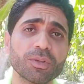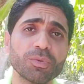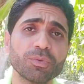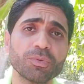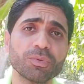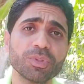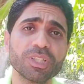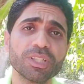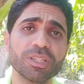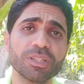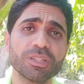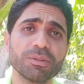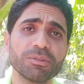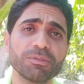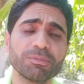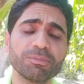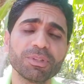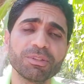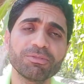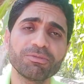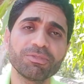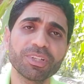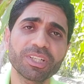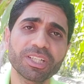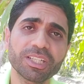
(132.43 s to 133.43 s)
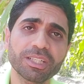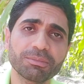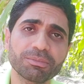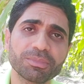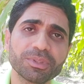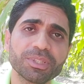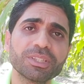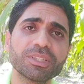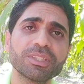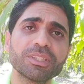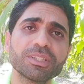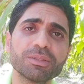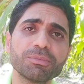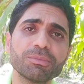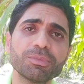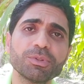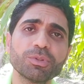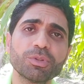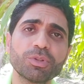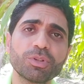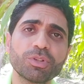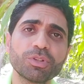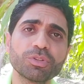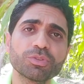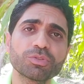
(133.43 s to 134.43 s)
وبالفعل
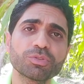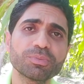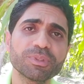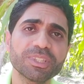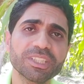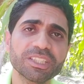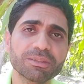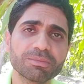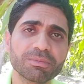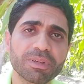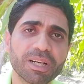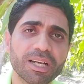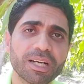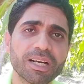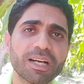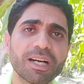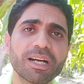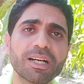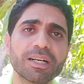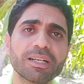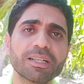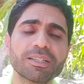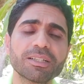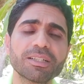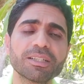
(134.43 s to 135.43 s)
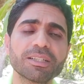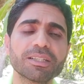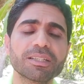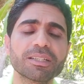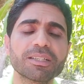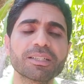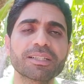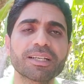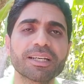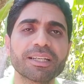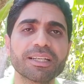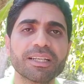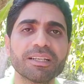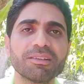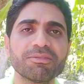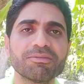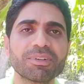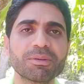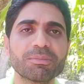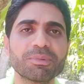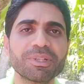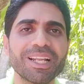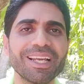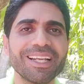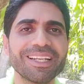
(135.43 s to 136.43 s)
بيقعد وبيسمع الكلام
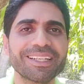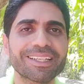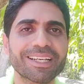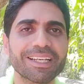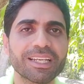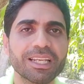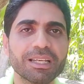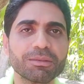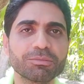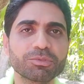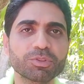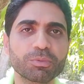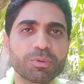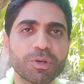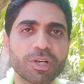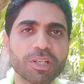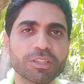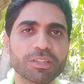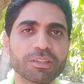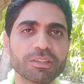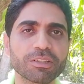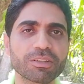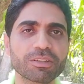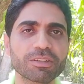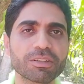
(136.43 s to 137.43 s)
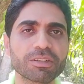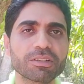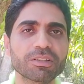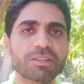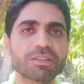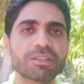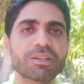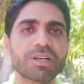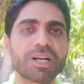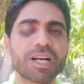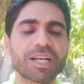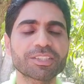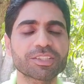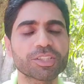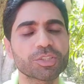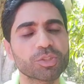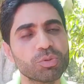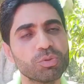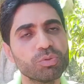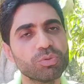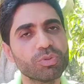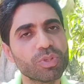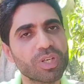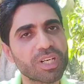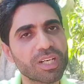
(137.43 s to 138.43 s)
فبيلاقي الكلام سبحان الله عشان
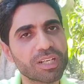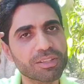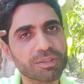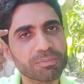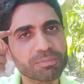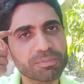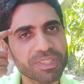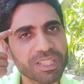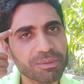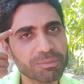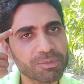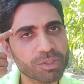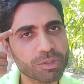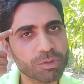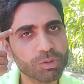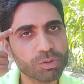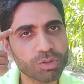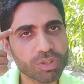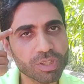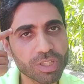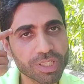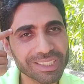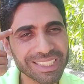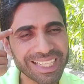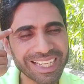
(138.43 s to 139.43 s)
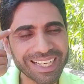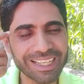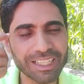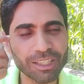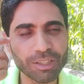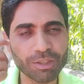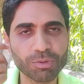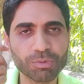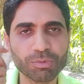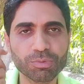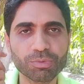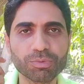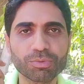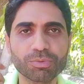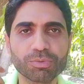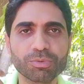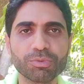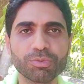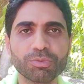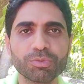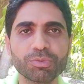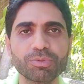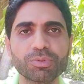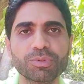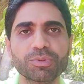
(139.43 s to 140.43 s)
هو ربنا مديله رجعة عقل
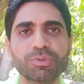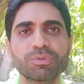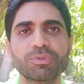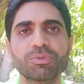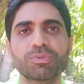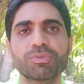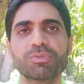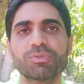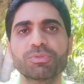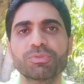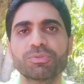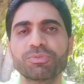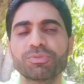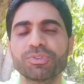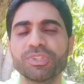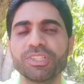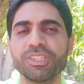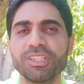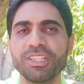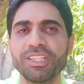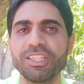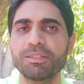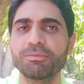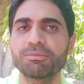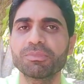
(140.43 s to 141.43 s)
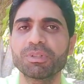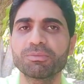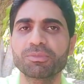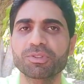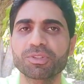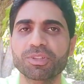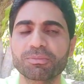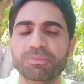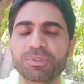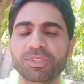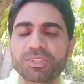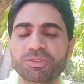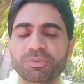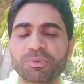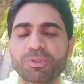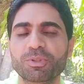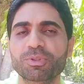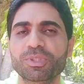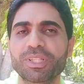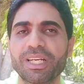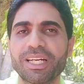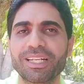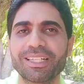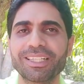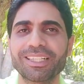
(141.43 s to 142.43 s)
وفي حكمة من ربنا سبحانه
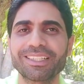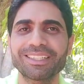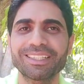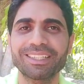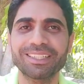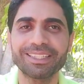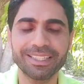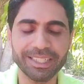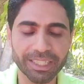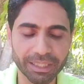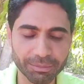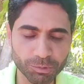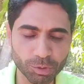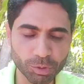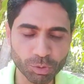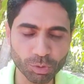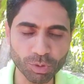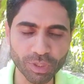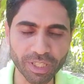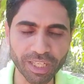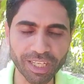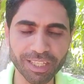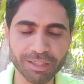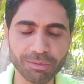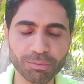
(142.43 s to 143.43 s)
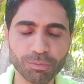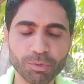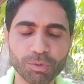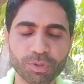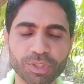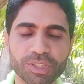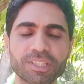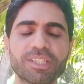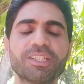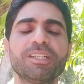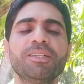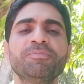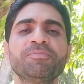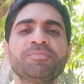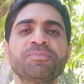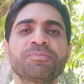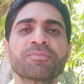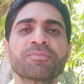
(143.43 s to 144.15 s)
وتعالى إن الكلام يدخل قلبه كده